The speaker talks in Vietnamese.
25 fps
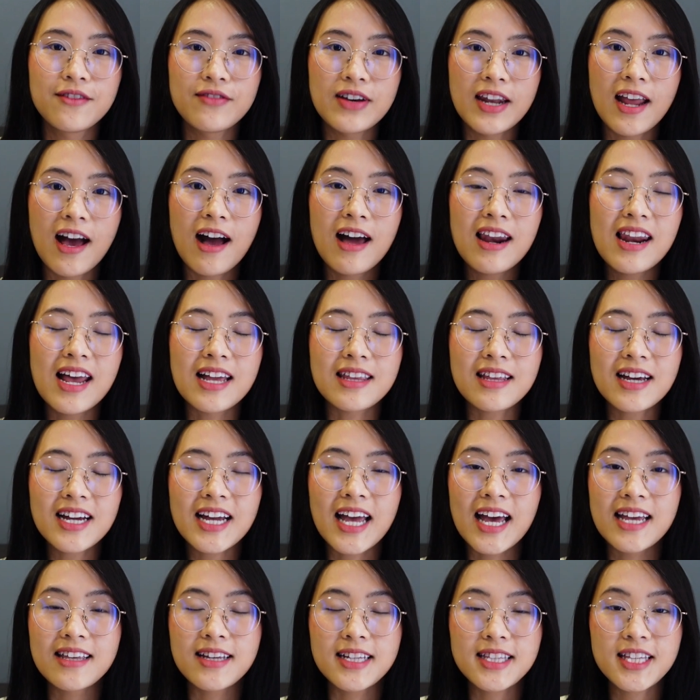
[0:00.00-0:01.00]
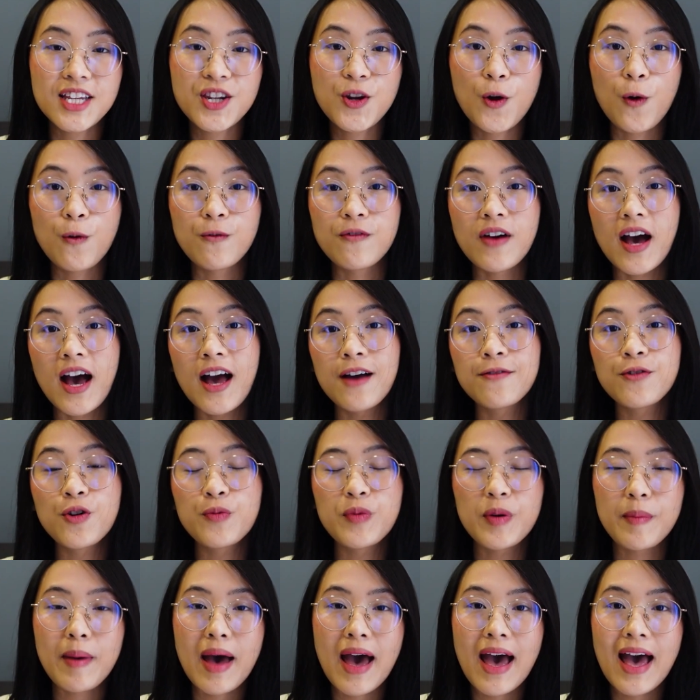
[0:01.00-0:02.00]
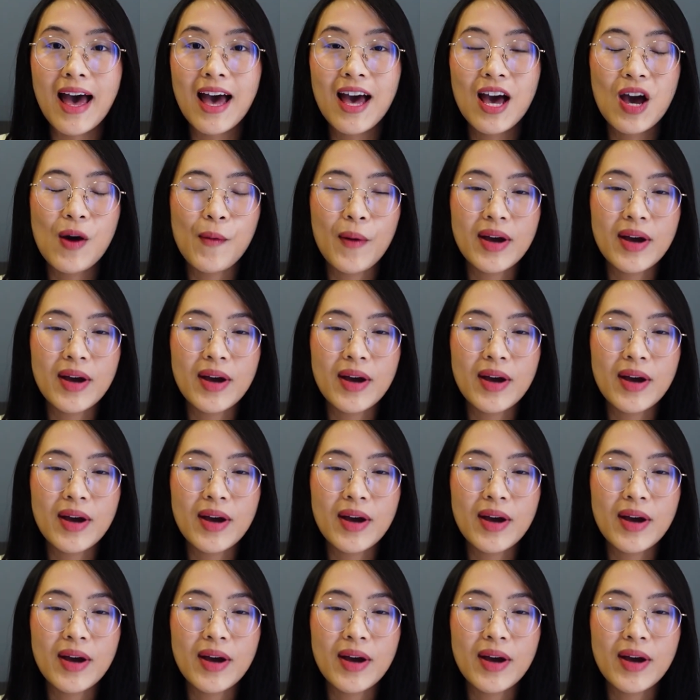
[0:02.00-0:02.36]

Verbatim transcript: Và đó là tất cả những tin đồn về iPhone 13.